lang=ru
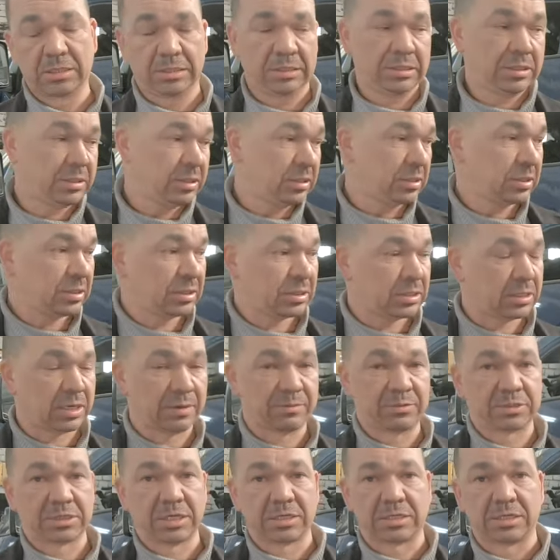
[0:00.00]
И
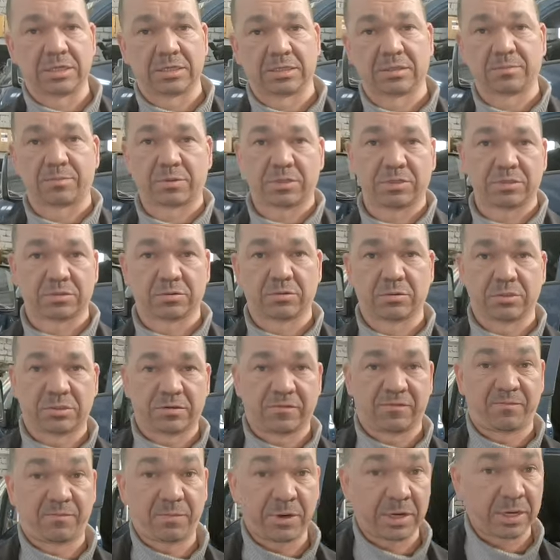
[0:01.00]
обязательно это происходит в
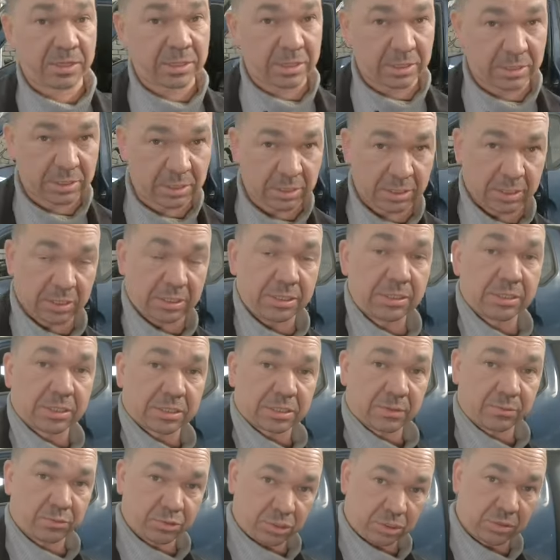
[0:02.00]
паркинге и на
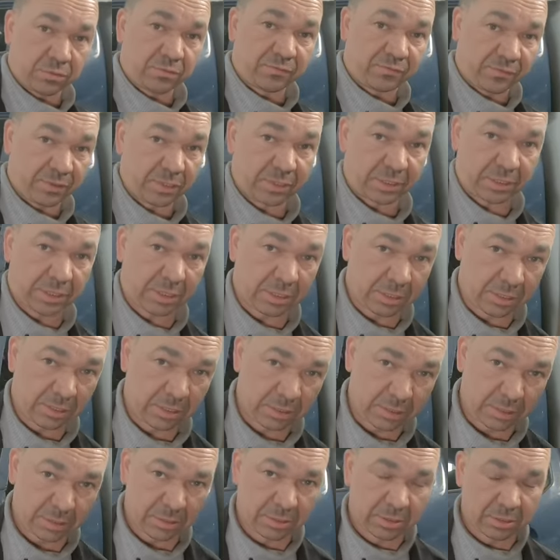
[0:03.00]
запущенном двигателе.
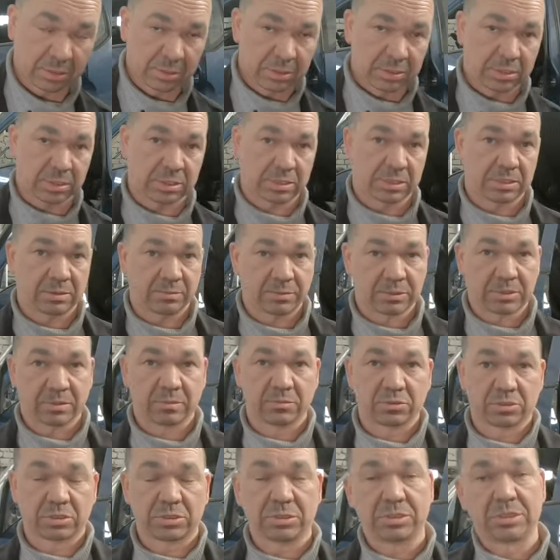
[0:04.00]
А,
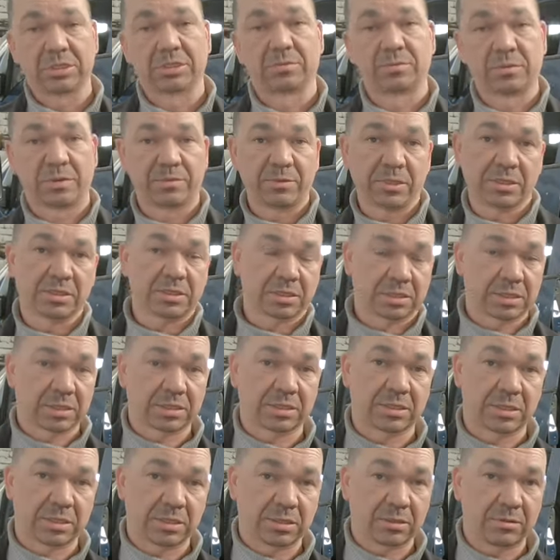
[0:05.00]
потому что есть моменты,
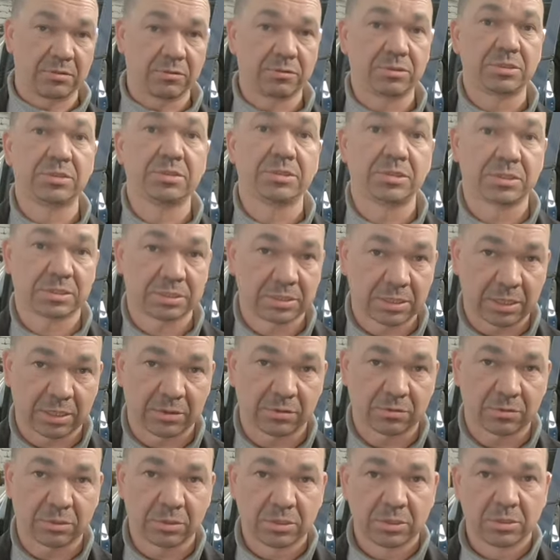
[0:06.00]
когда люди не
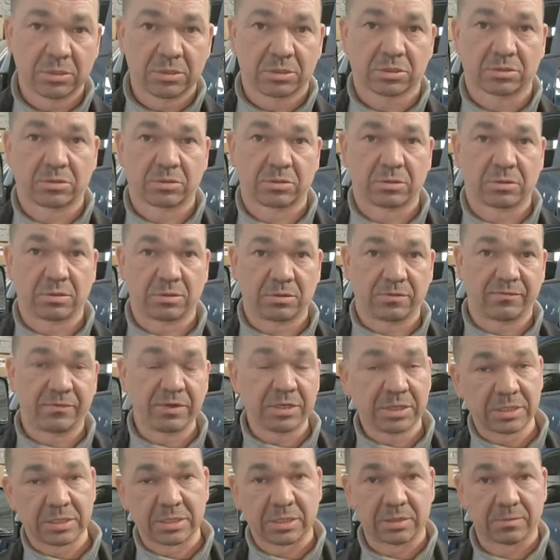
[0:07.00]
знают, что
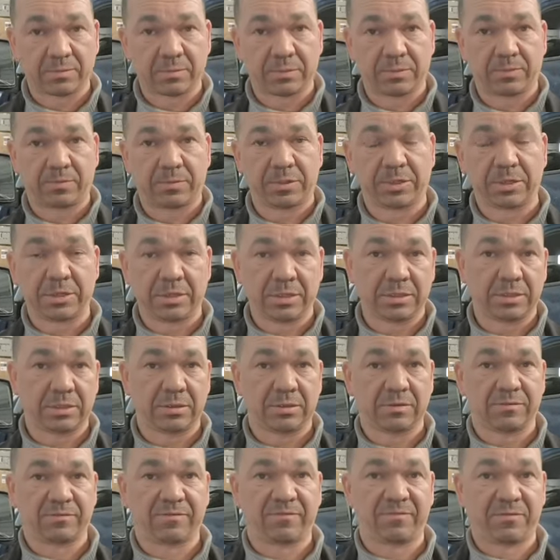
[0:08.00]
двигатель
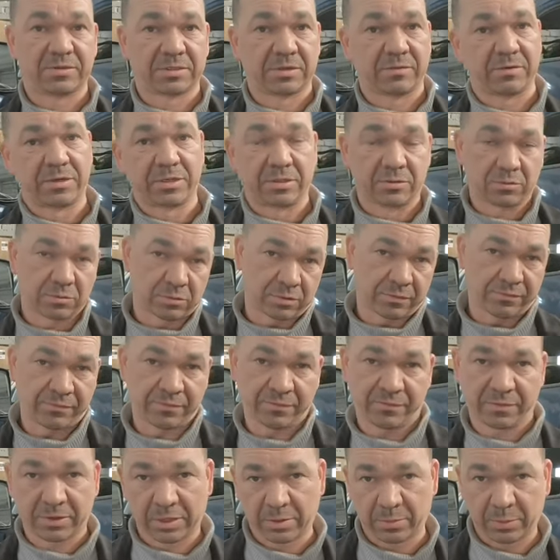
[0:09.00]
при выставлении уровня
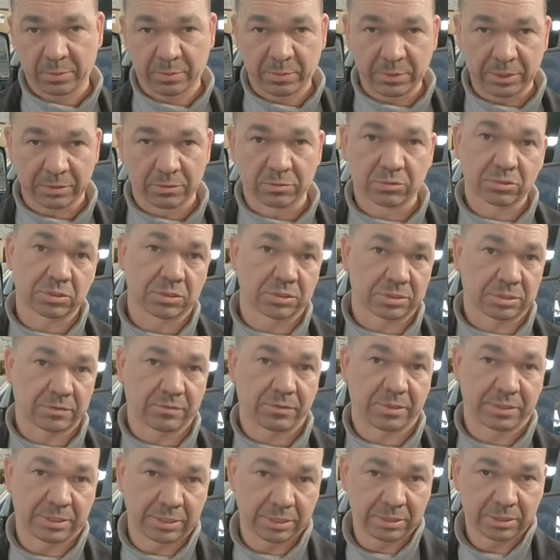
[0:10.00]
ВКПП нужно
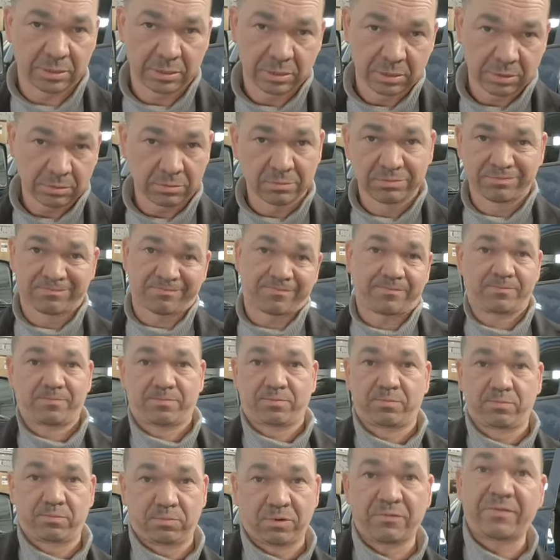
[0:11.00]
заводить. Ну,
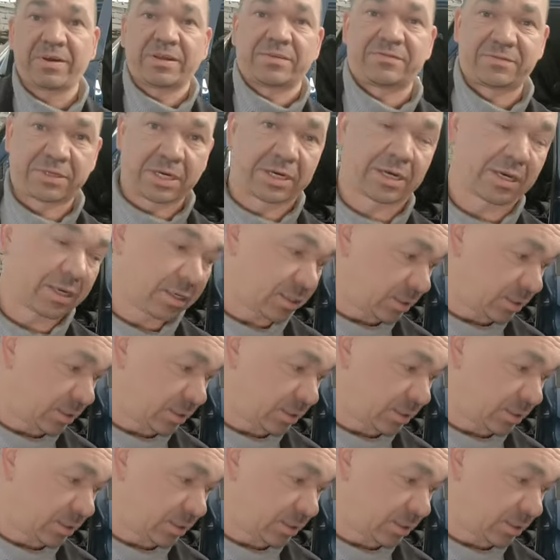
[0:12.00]
бывает всякое.